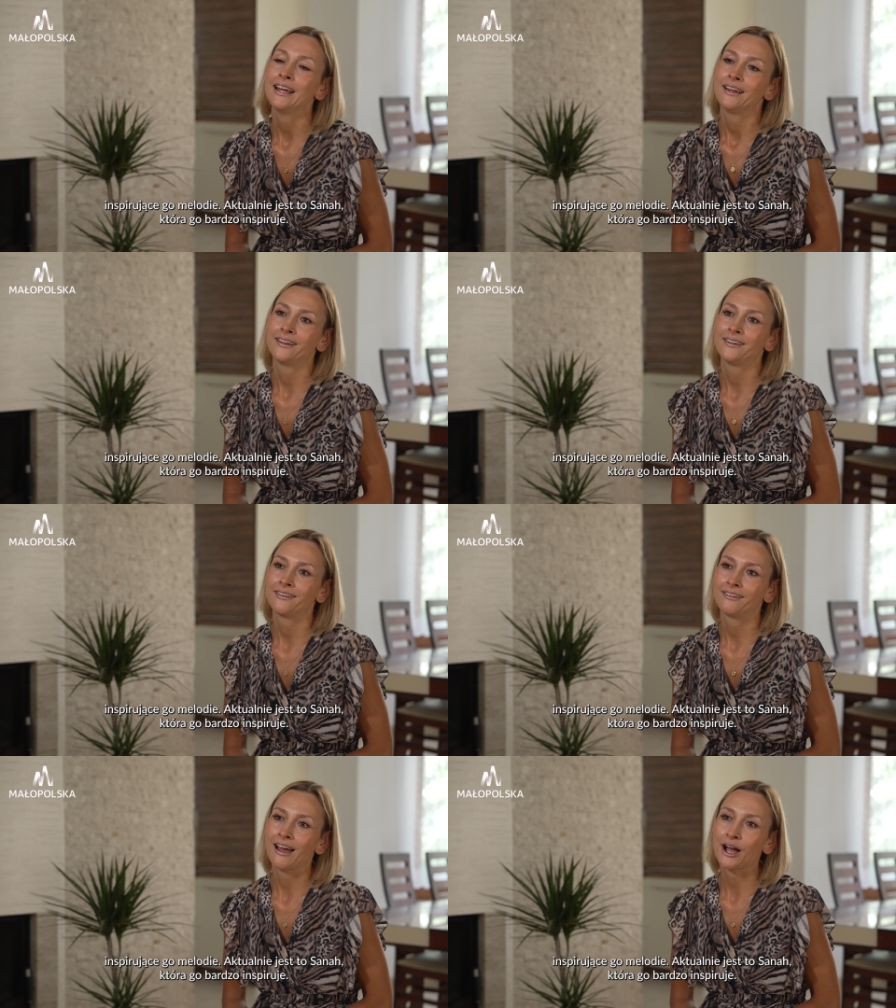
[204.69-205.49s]

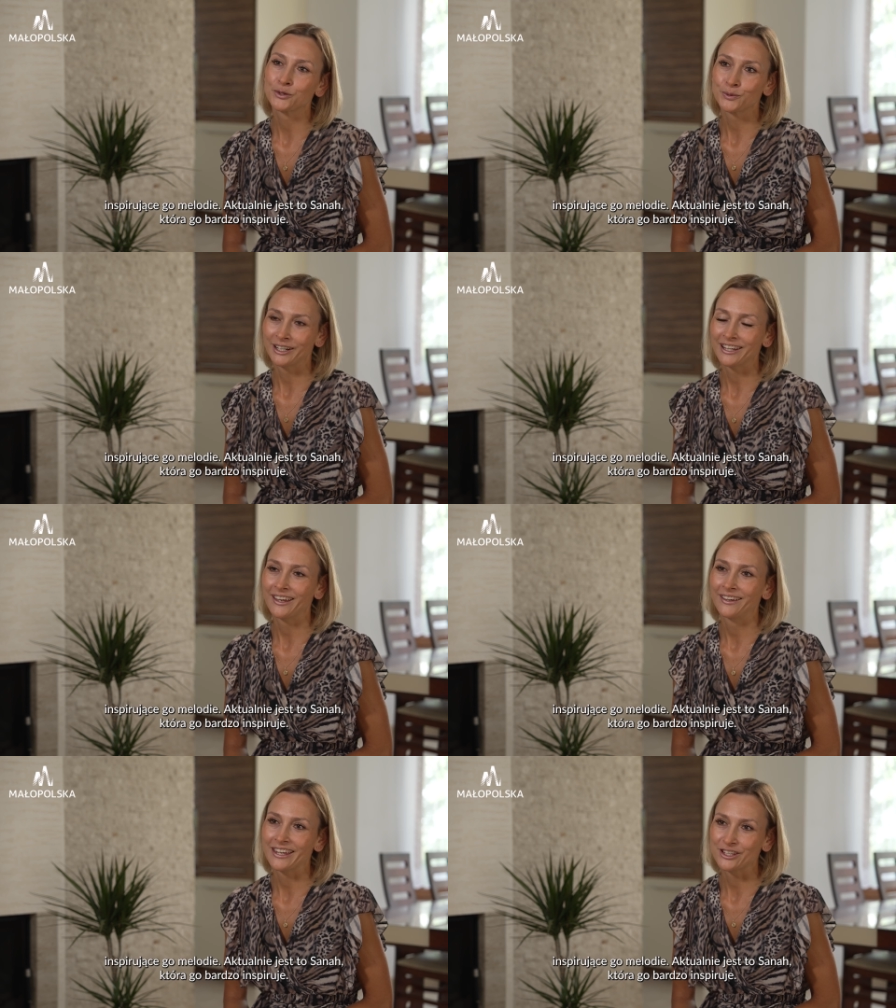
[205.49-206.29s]
E,
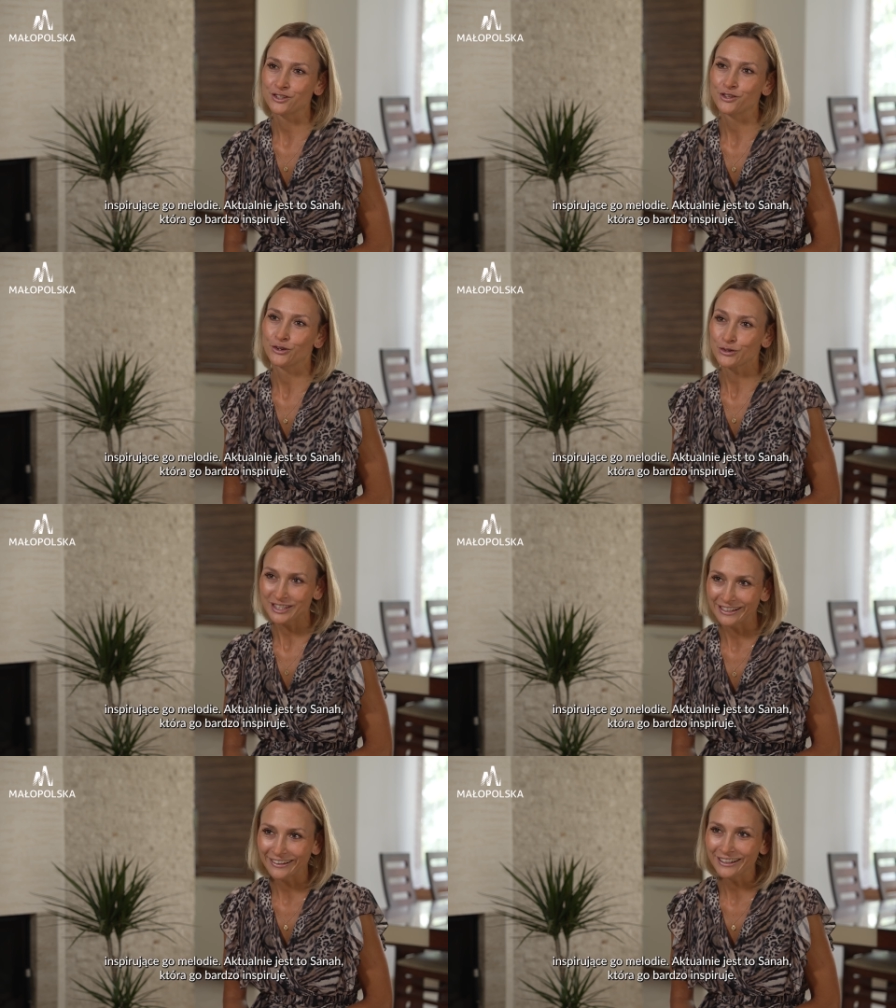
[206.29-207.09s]
aktualnie jest to
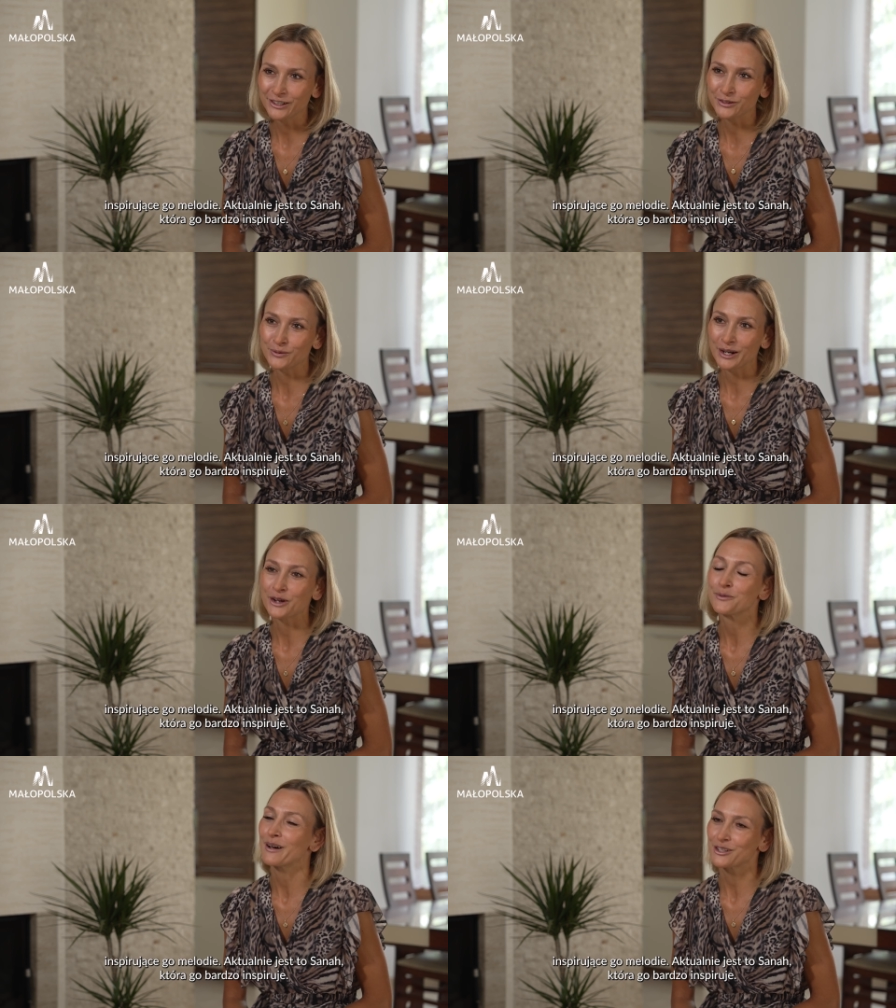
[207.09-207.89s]
Sanach, która go
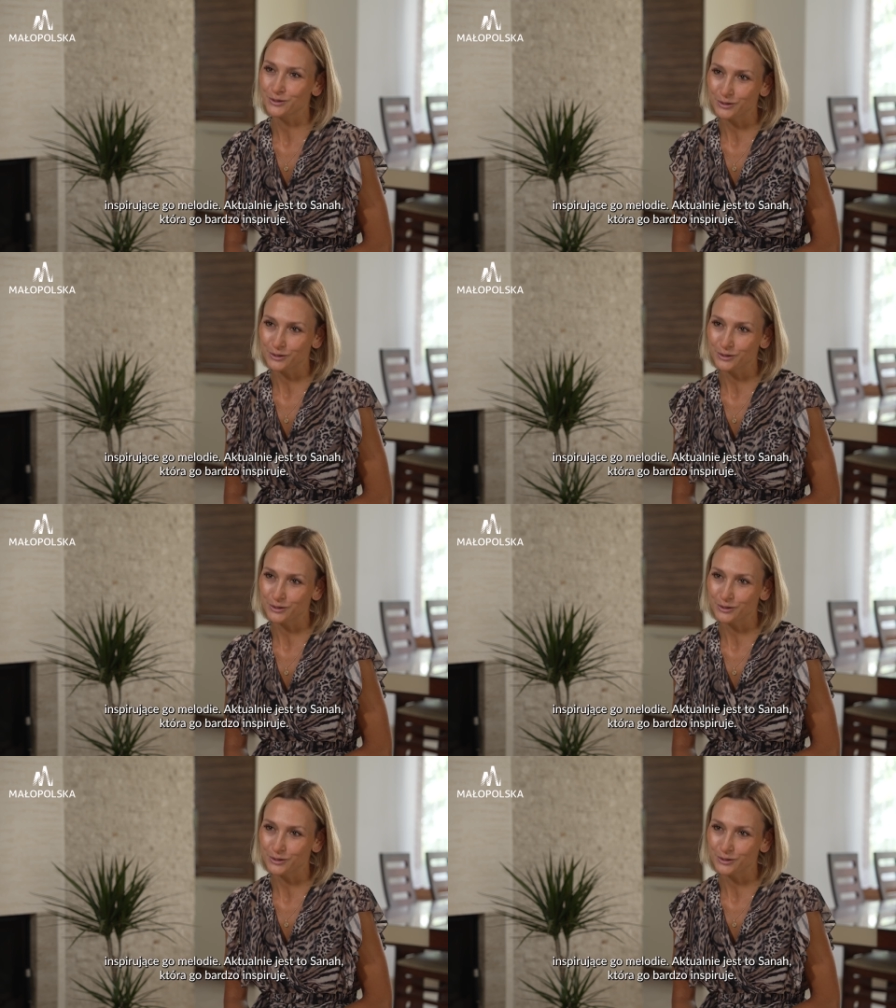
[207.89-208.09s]
bardzo